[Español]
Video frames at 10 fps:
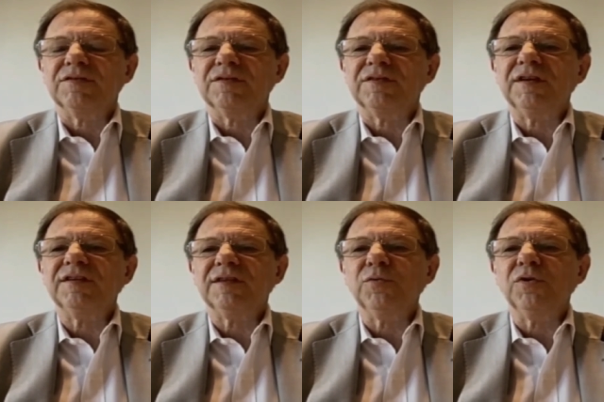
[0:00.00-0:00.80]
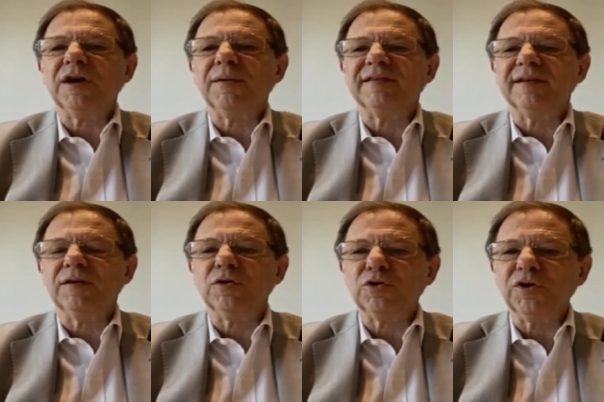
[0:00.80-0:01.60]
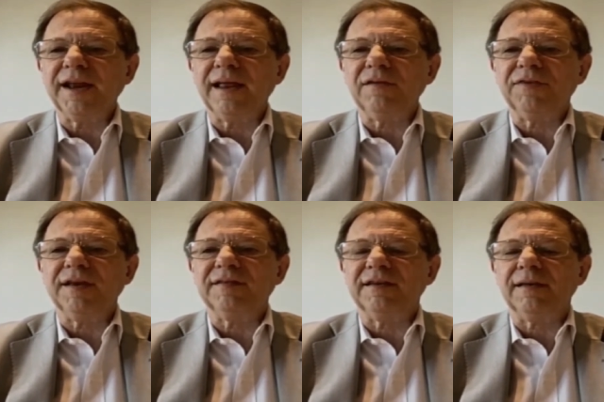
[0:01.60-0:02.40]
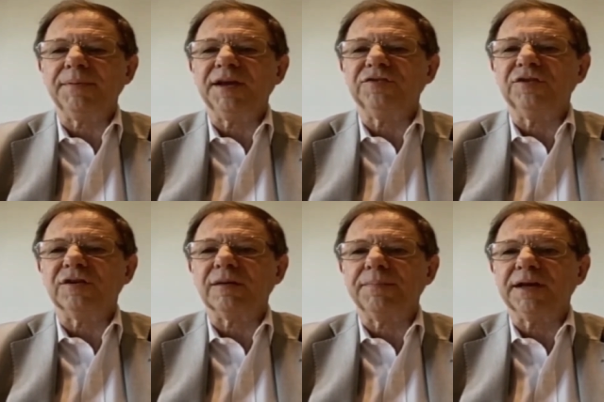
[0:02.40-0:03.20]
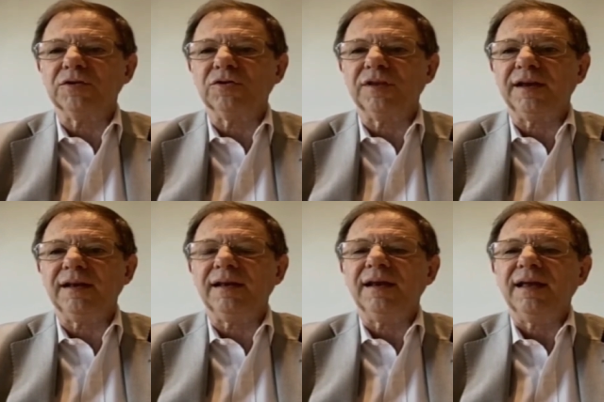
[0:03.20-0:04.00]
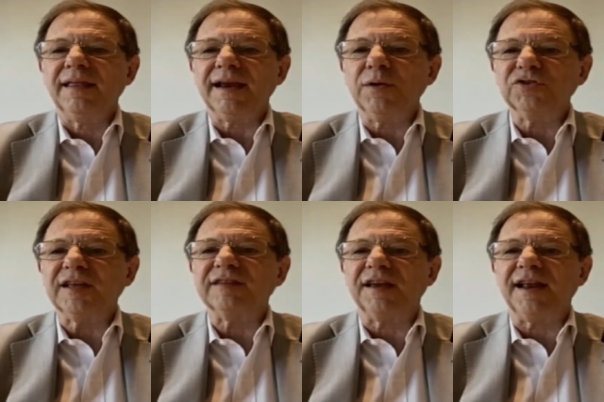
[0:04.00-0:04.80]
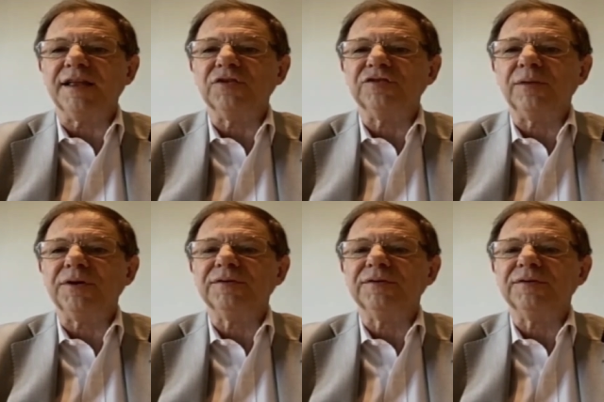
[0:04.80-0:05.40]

Sí, seguro que va a ser notoria la diferencia de precio respecto del, que vos estás señalando, Silvia.